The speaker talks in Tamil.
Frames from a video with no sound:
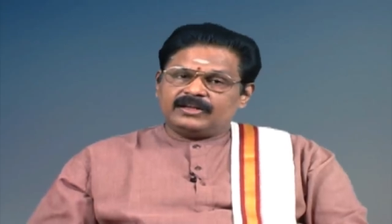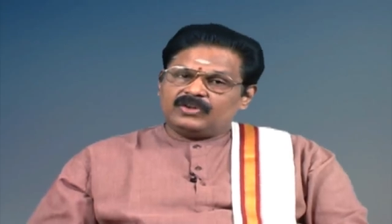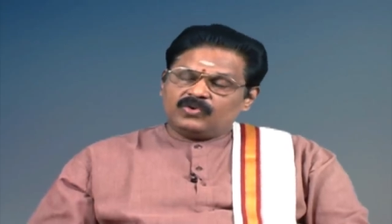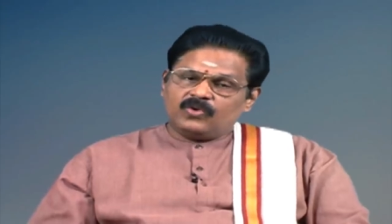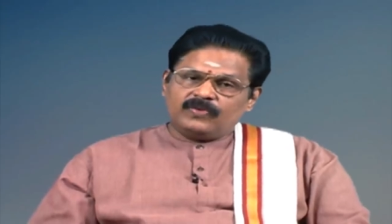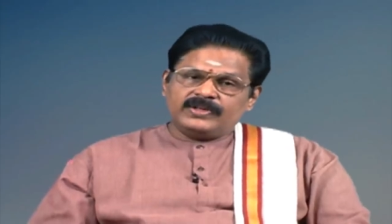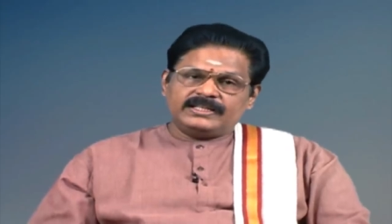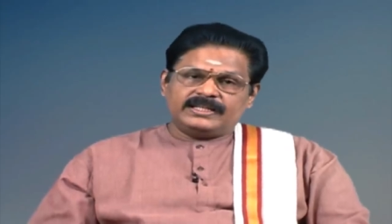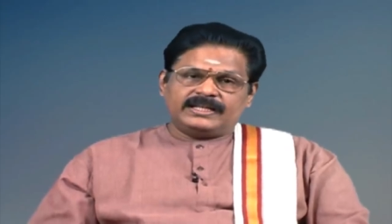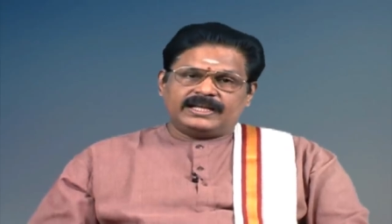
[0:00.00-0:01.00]
எங்கெங்கோ
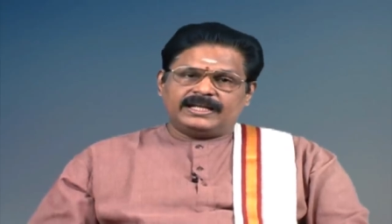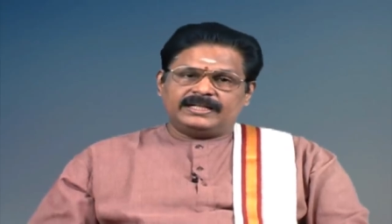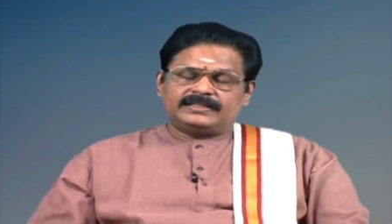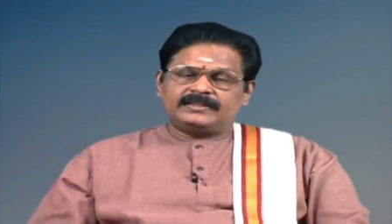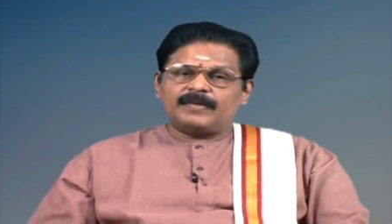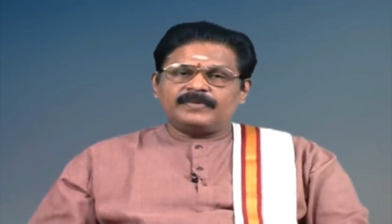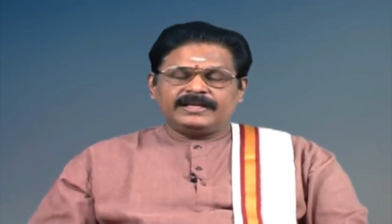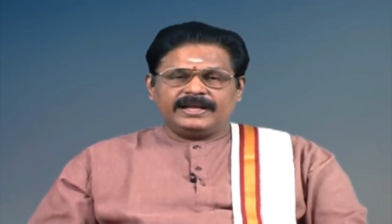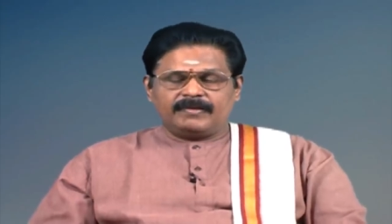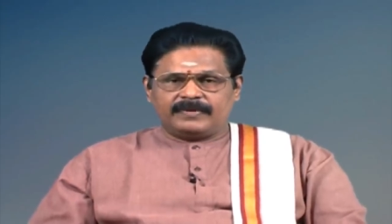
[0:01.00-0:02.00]
வந்திருக்கிற
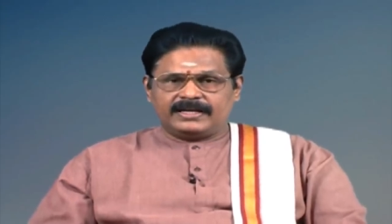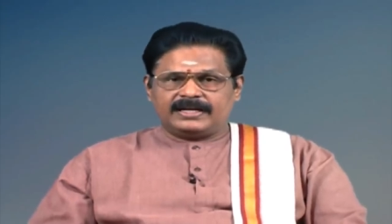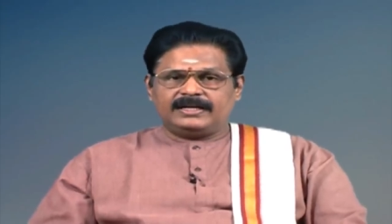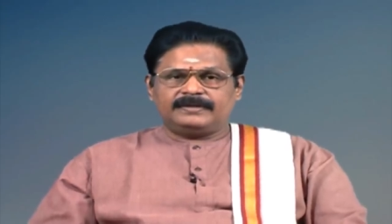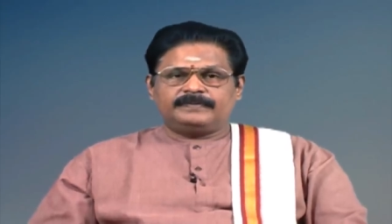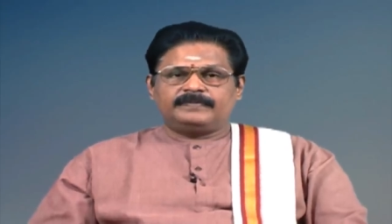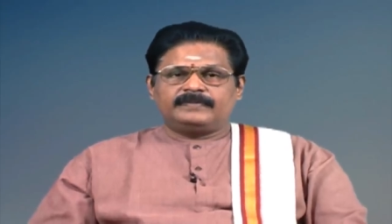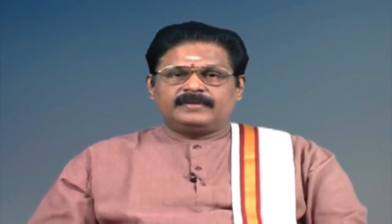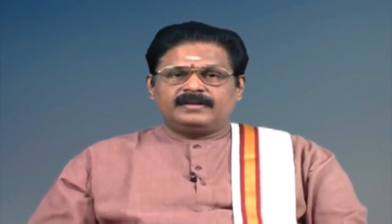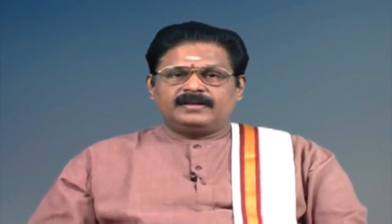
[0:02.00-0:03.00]
தமிழ் இன மக்கள்
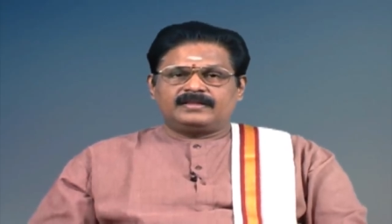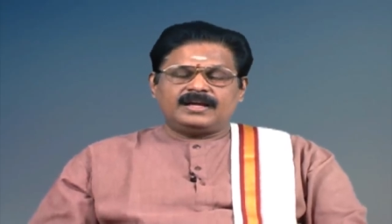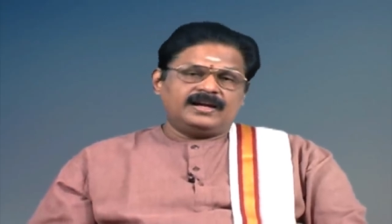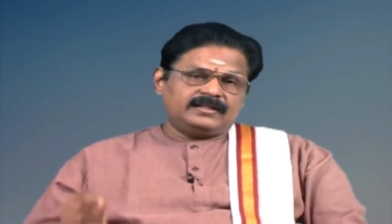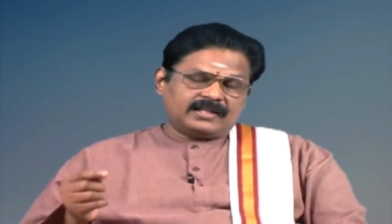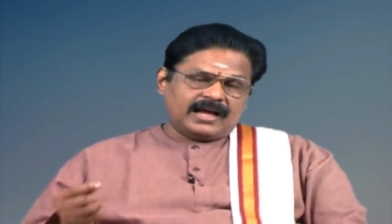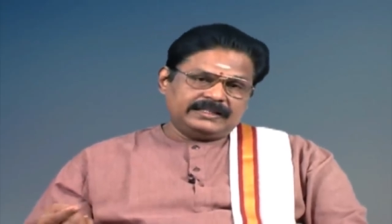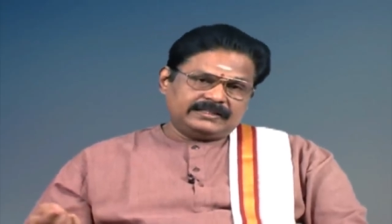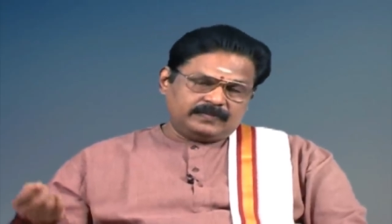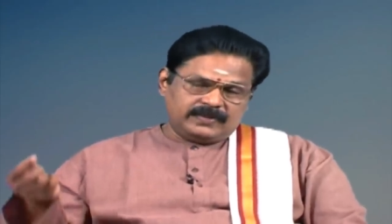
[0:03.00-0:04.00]
தங்கள்
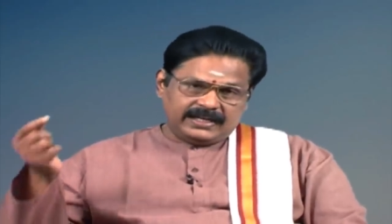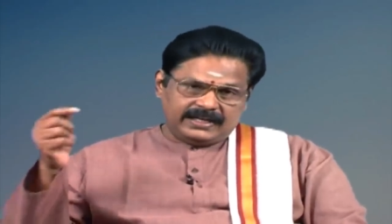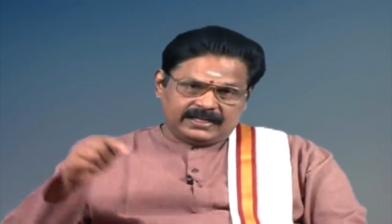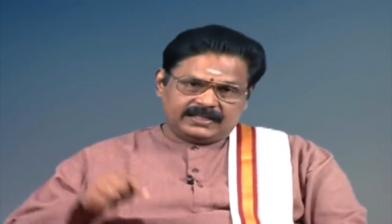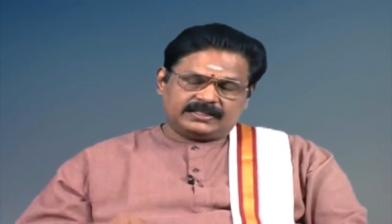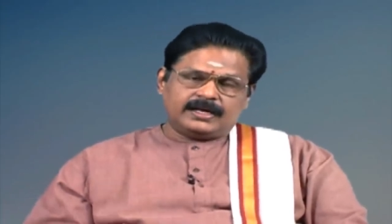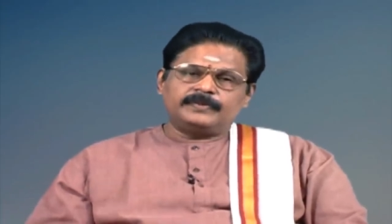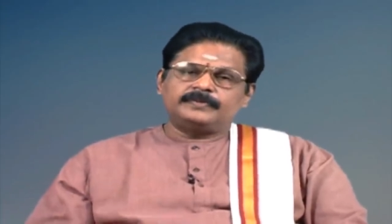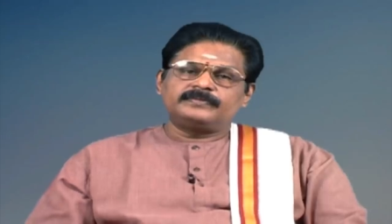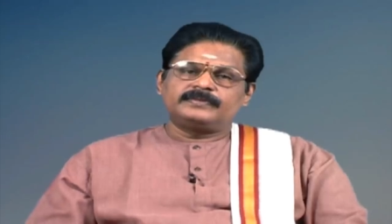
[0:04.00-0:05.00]
தாய் தமிழை
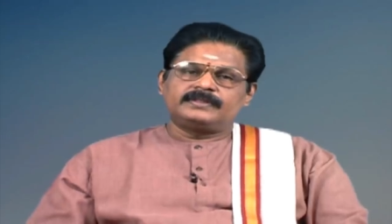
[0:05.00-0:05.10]
கேட்கவும்